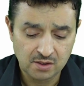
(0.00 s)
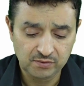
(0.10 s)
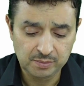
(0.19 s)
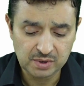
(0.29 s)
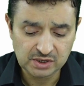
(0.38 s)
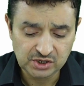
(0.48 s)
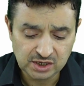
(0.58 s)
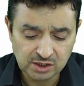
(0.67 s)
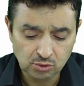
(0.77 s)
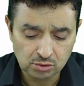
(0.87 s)
ve
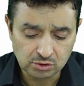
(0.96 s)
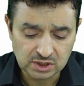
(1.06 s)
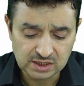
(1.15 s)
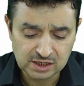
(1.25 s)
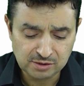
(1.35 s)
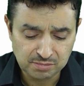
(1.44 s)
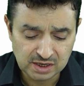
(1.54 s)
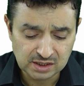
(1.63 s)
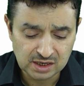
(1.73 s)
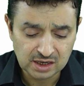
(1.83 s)
beşeri görüşlerden
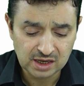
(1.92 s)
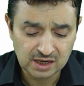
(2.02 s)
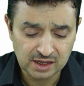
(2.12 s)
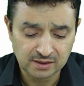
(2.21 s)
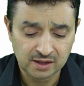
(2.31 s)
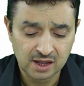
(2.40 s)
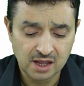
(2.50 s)
meydana gelen